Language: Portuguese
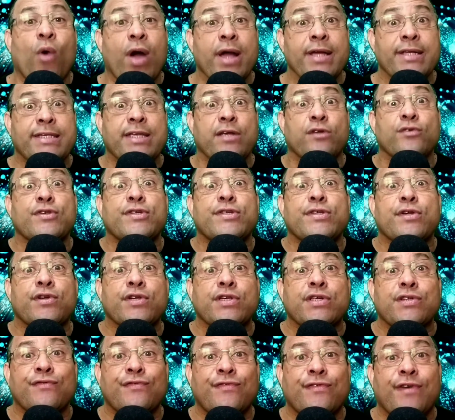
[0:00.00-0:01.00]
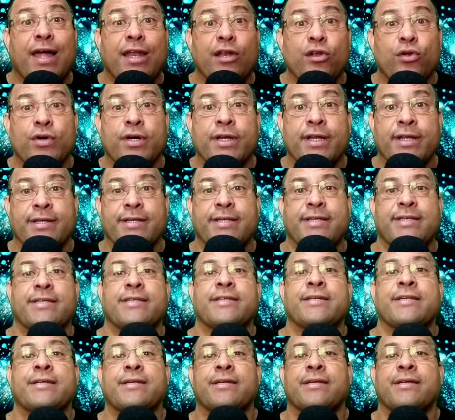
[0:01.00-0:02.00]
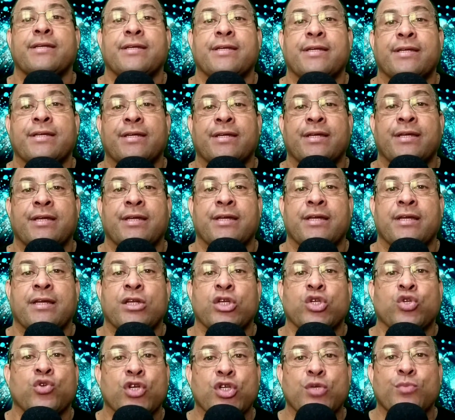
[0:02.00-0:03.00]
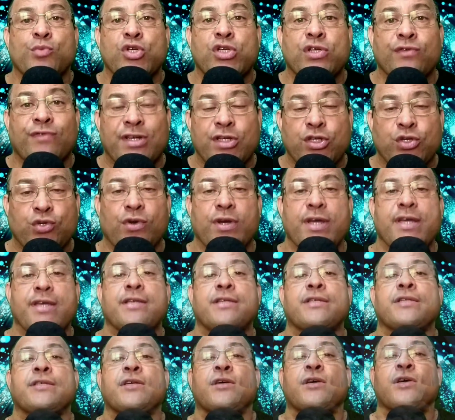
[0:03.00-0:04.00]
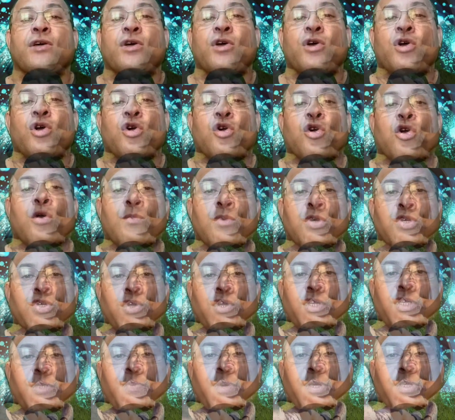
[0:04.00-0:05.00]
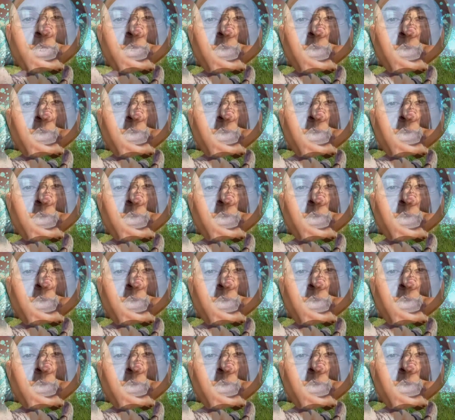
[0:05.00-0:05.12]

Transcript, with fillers: Quais são os seus valores? Suas motivações? Como os outros